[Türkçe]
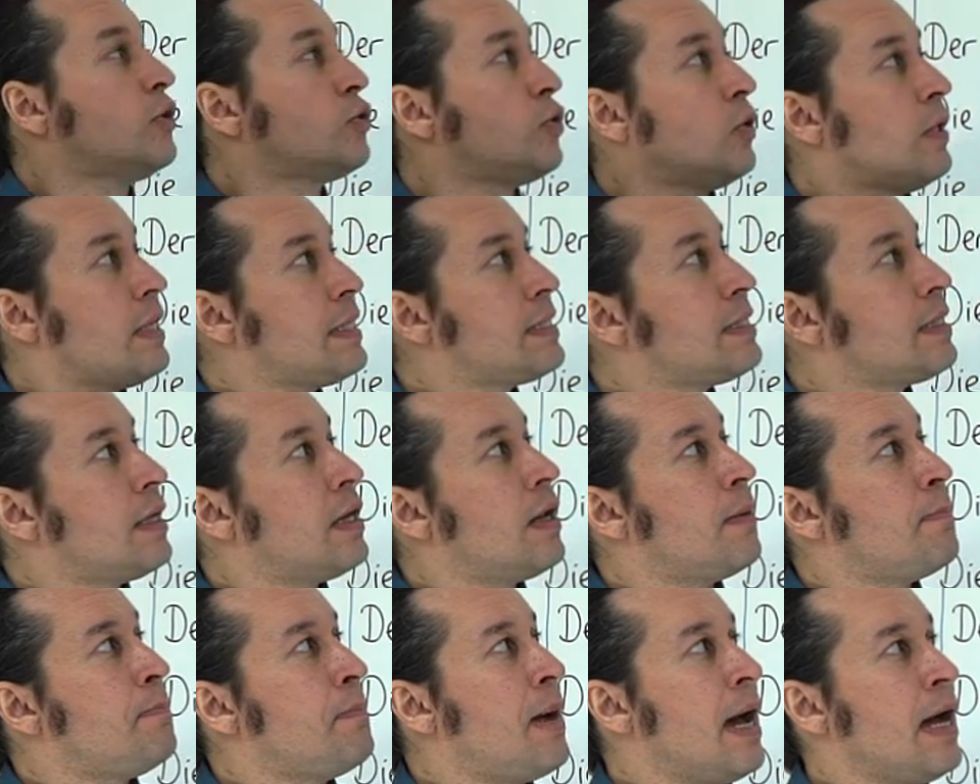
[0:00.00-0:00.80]

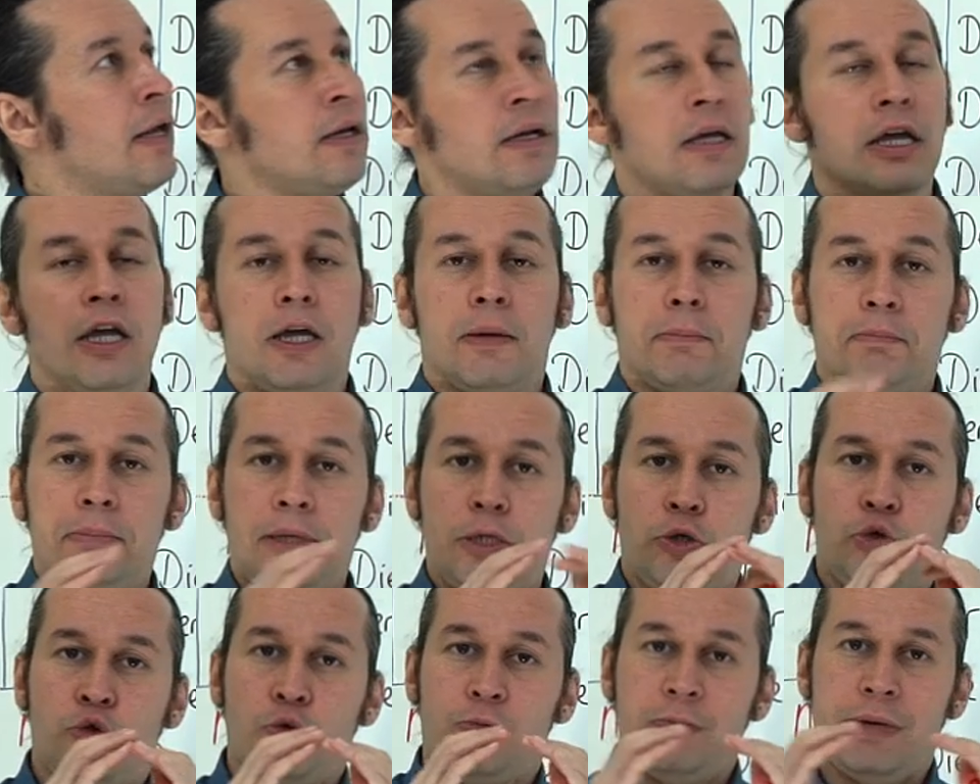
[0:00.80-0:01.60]
Dolayısıyla ben
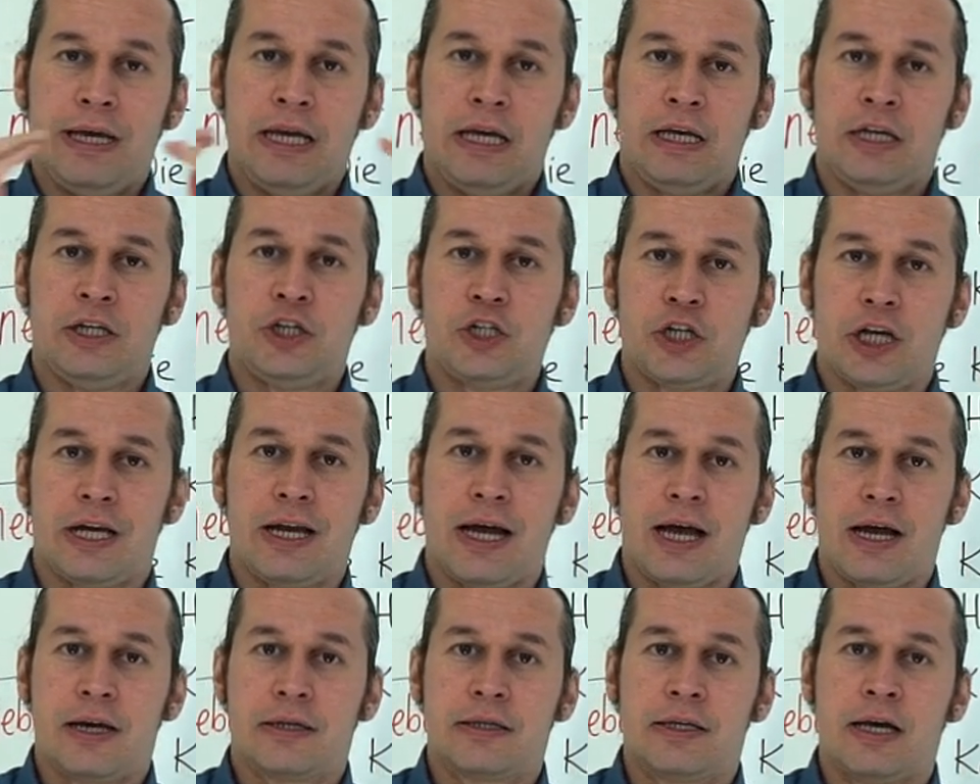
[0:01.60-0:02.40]
bir cümleyi
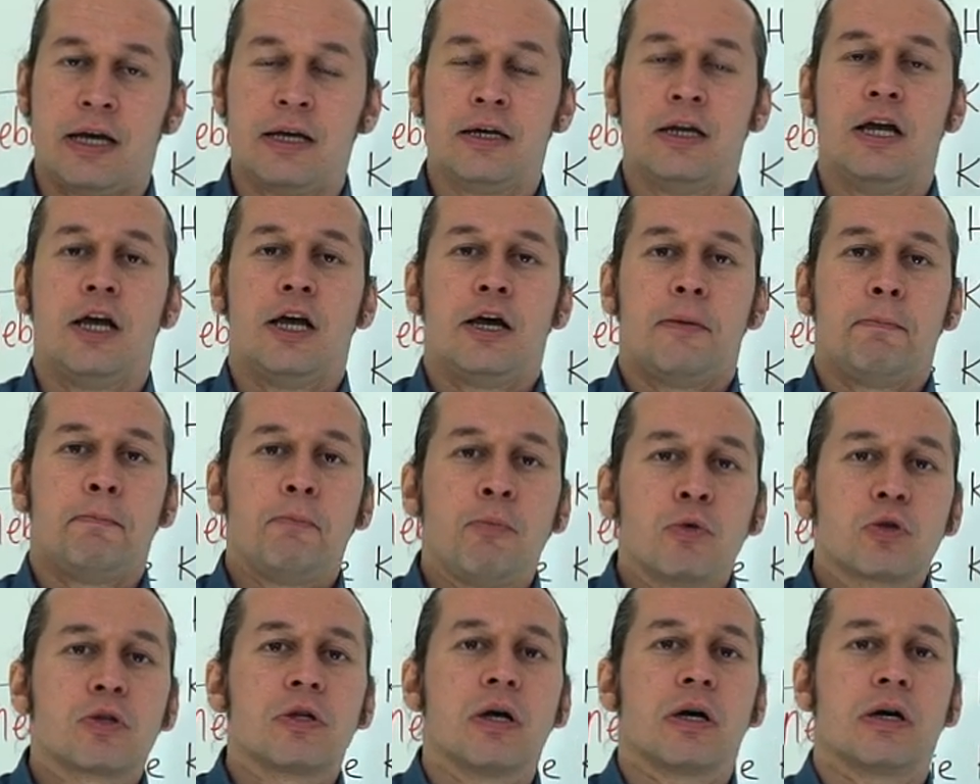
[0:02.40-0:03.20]
incelerken
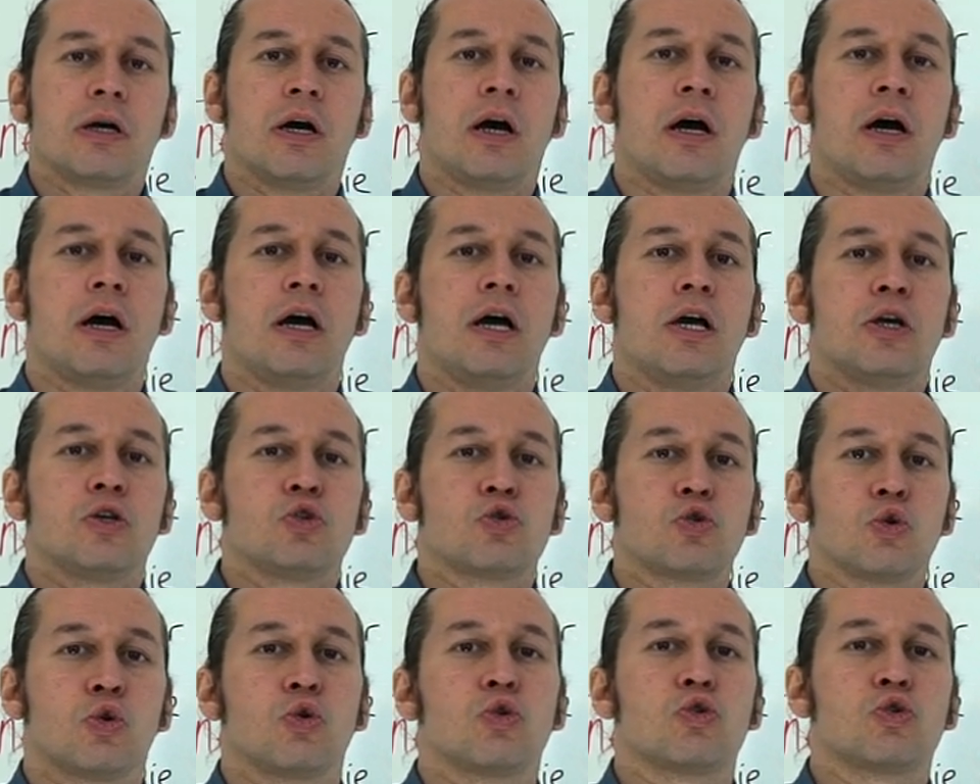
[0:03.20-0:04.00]
mutlaka
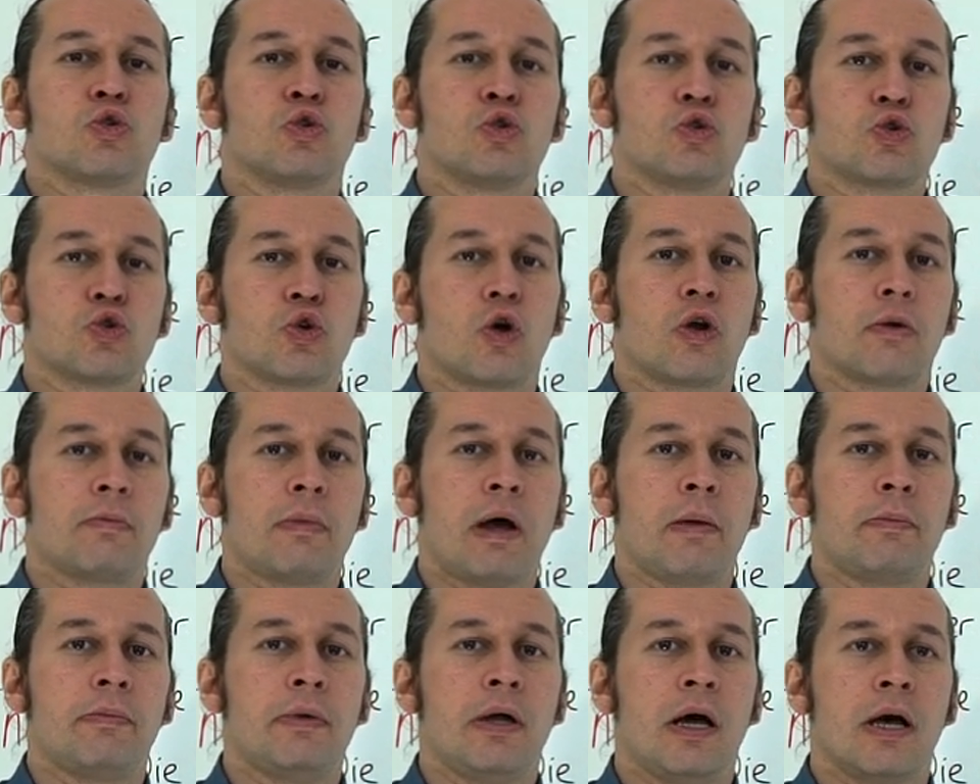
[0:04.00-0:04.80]
sorusunu
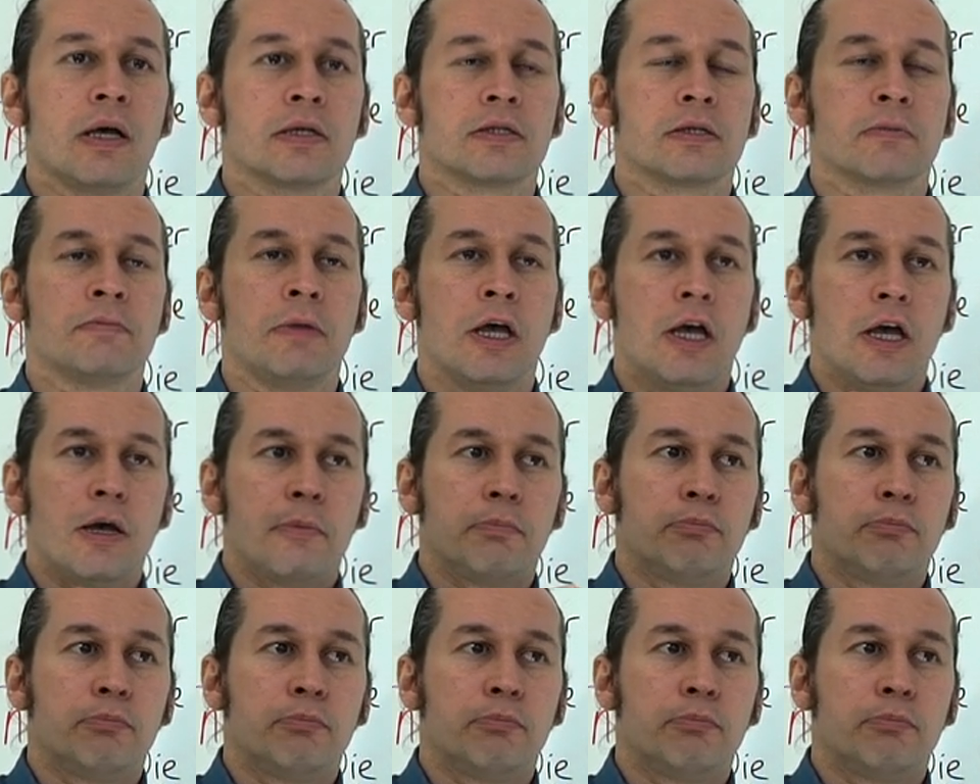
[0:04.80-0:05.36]
sormam lazım.